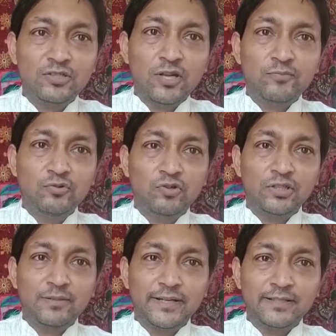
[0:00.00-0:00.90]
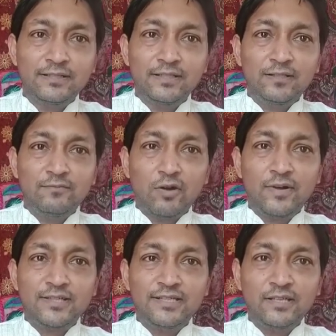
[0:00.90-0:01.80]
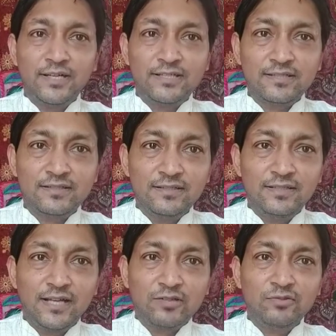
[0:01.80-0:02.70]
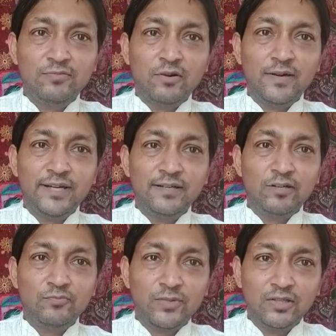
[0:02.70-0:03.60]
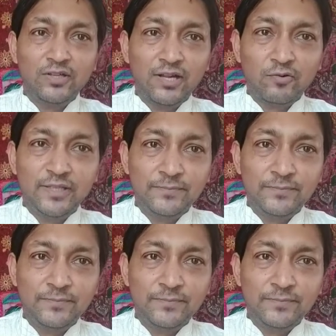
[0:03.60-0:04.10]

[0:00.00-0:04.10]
সব দূর করতে পারেন ভগবান শ্রী গণেশ আসুন ভগবানের বন্দনা করি